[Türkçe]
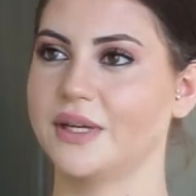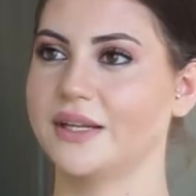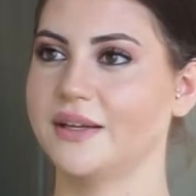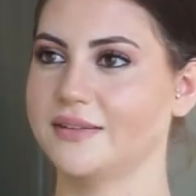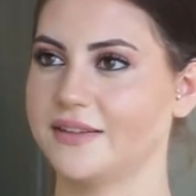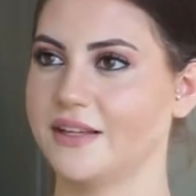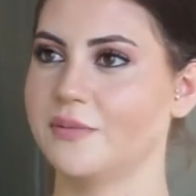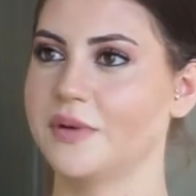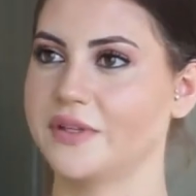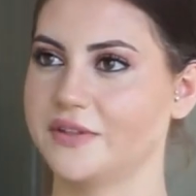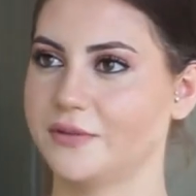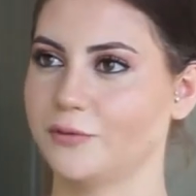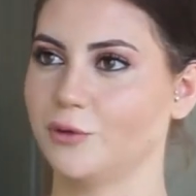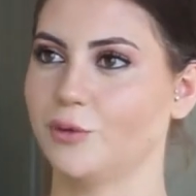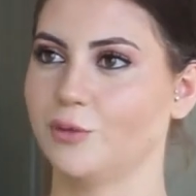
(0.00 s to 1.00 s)
Bayağı zahmet
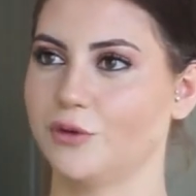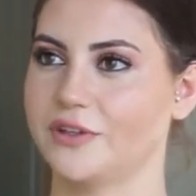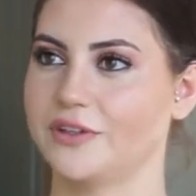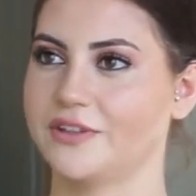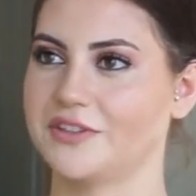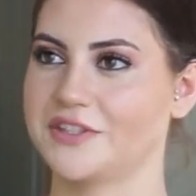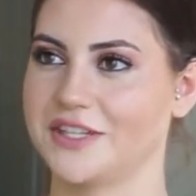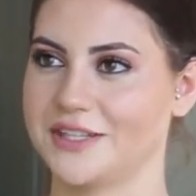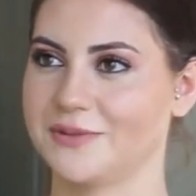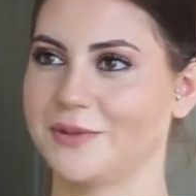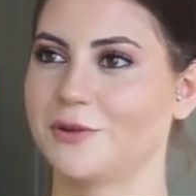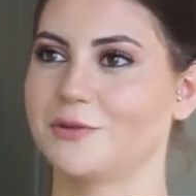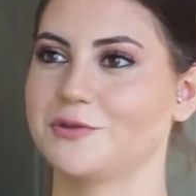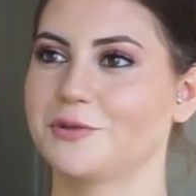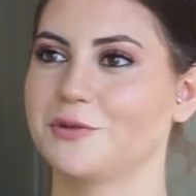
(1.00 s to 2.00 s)
istiyor bu arada. Çekimden
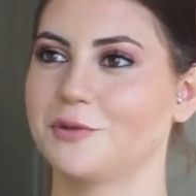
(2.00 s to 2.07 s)
evet. önce